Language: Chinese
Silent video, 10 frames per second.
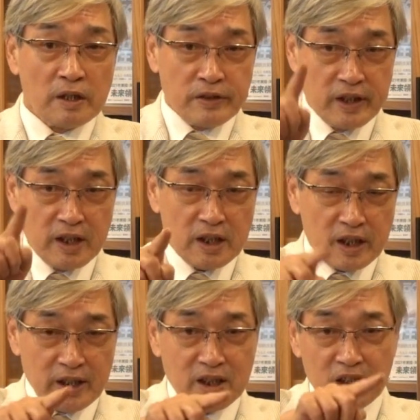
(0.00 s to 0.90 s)
你
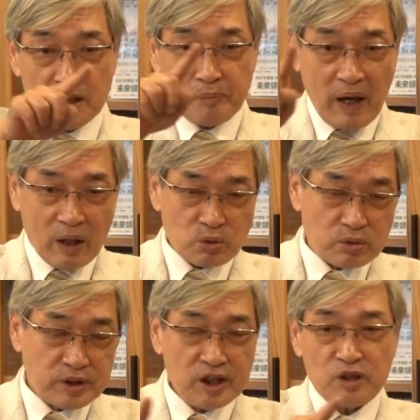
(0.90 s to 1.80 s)
宁可把
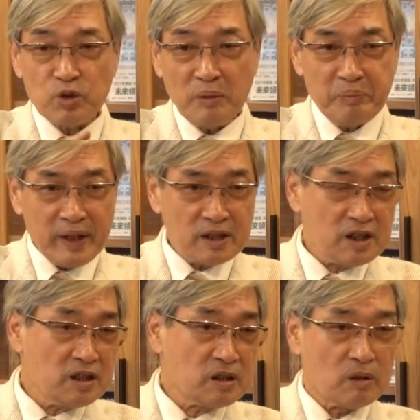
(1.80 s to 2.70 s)
武器装备
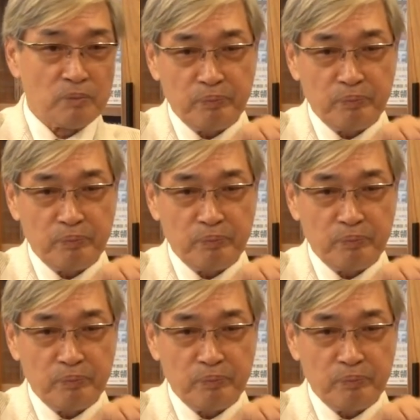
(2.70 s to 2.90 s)
系统、